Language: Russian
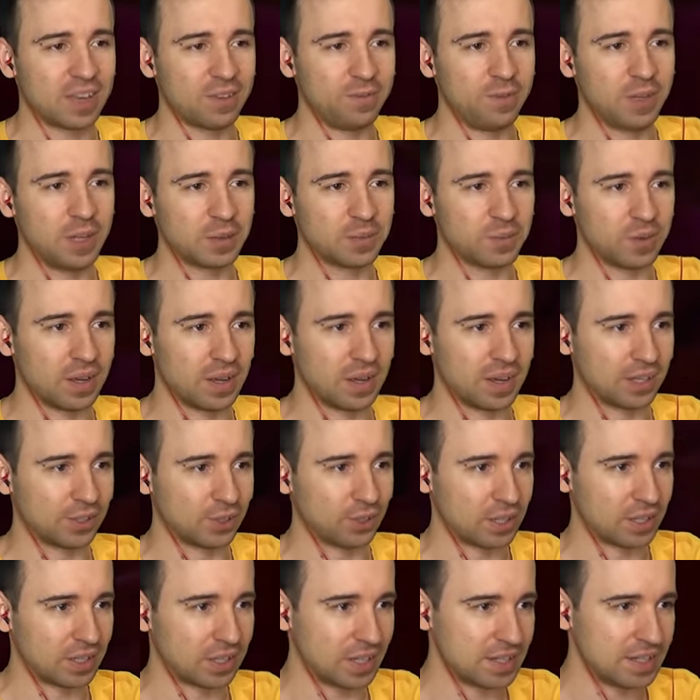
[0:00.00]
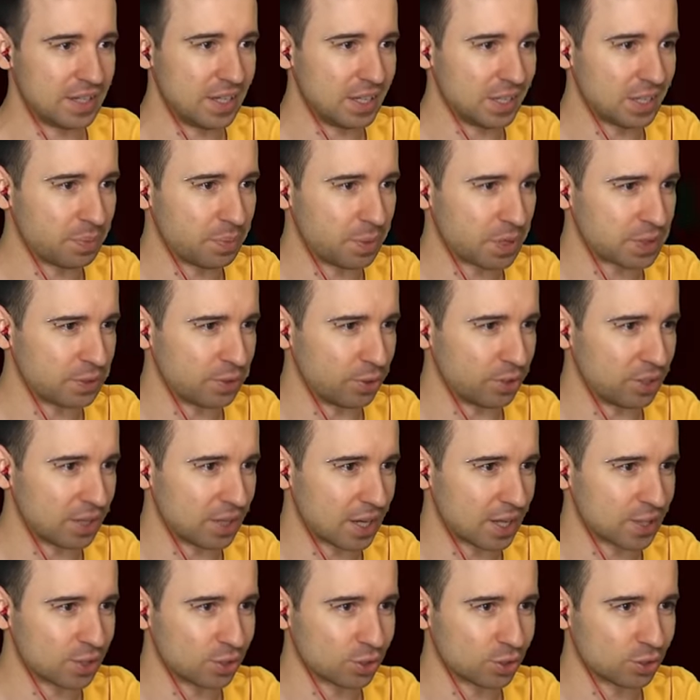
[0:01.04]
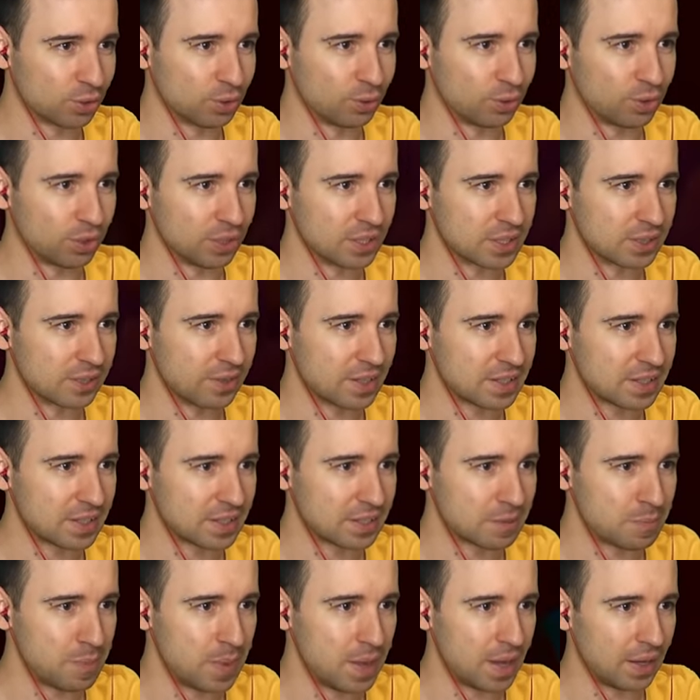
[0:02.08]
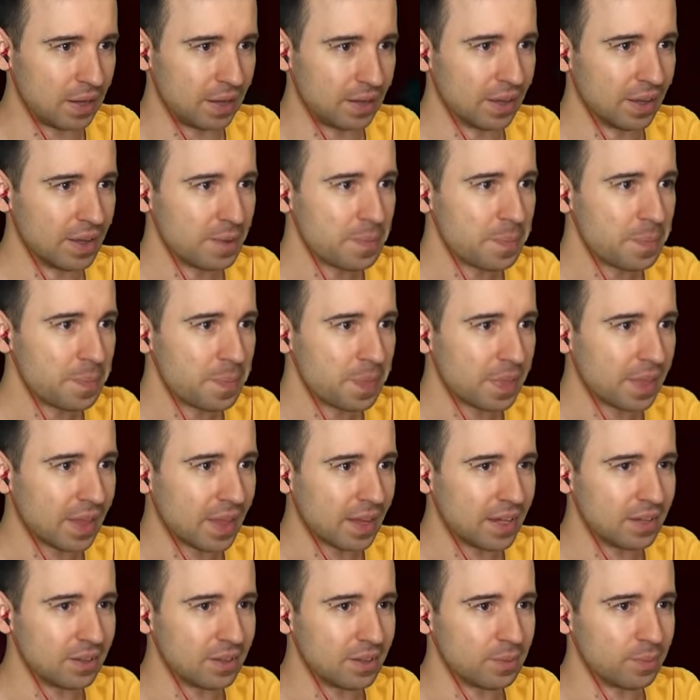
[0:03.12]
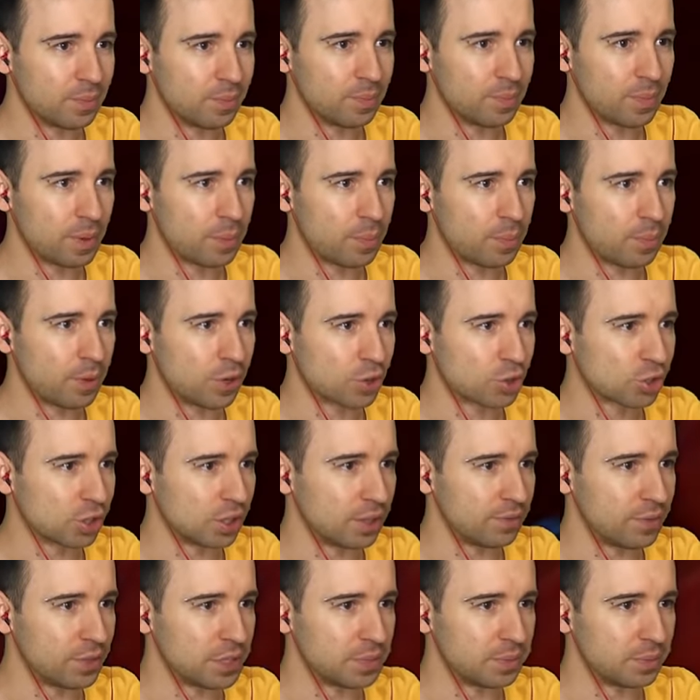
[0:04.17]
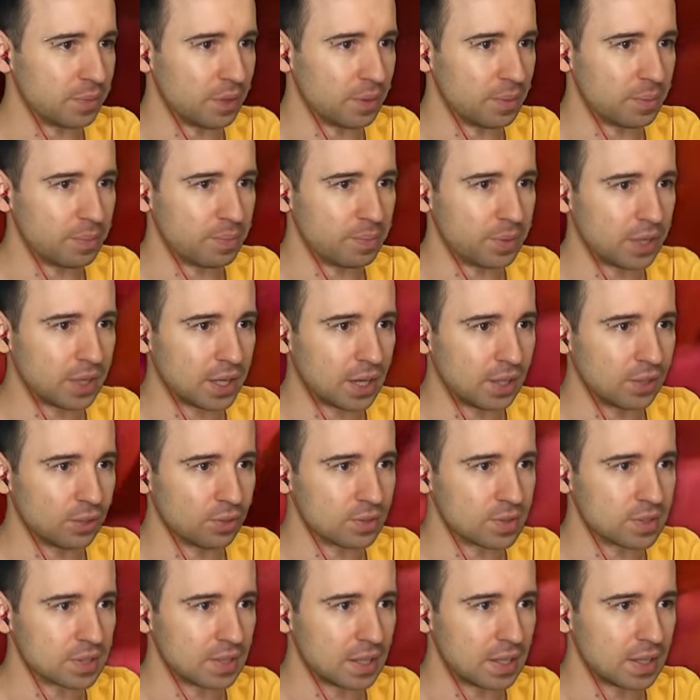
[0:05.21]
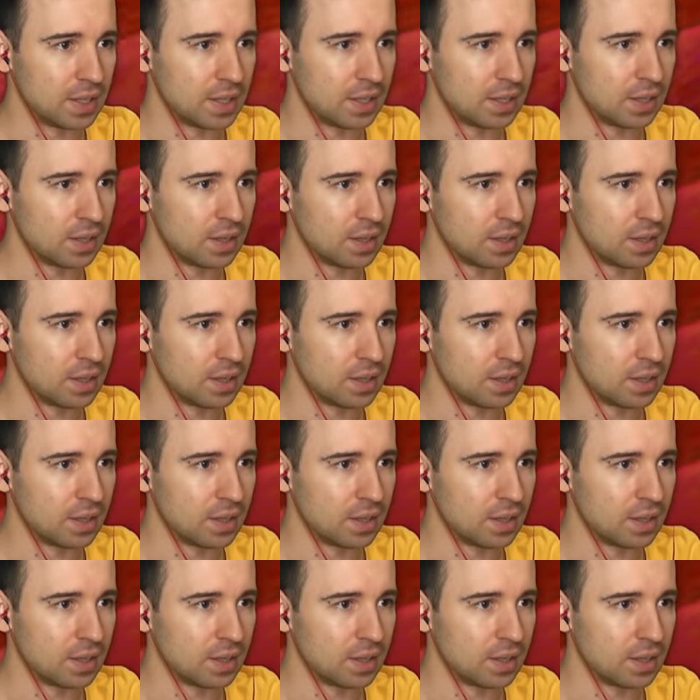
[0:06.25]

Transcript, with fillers: такая фирма, которая холодильники производит и разную штуку. Называется Смег. Они решили, видимо, прикольнуться над